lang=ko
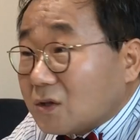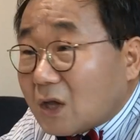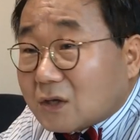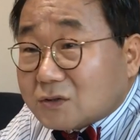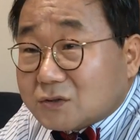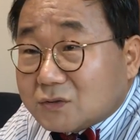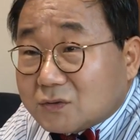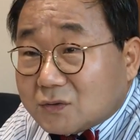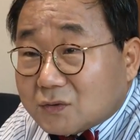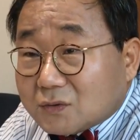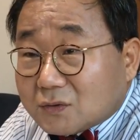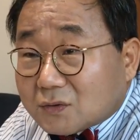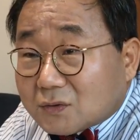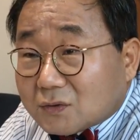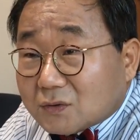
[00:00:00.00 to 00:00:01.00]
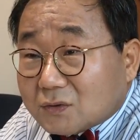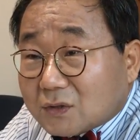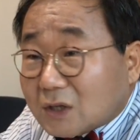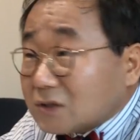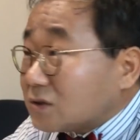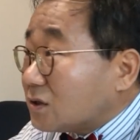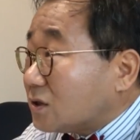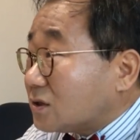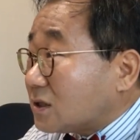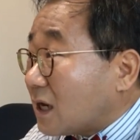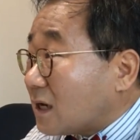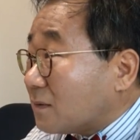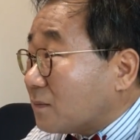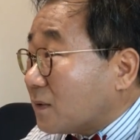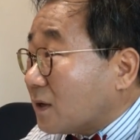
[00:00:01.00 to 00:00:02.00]
당신은 당신의
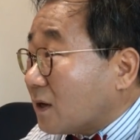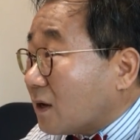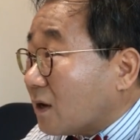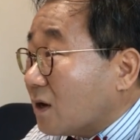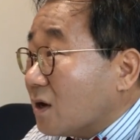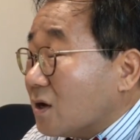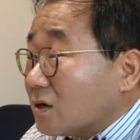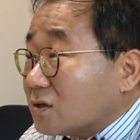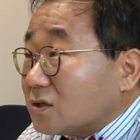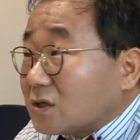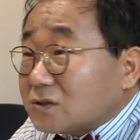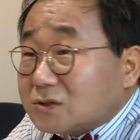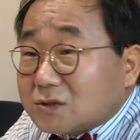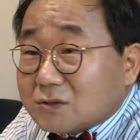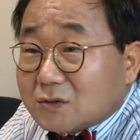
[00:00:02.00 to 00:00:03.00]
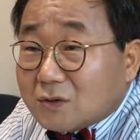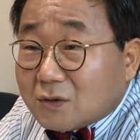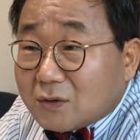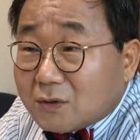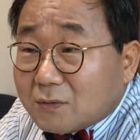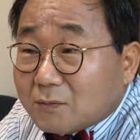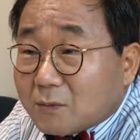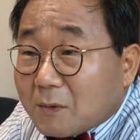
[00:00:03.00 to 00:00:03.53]
삶이 그냥 지금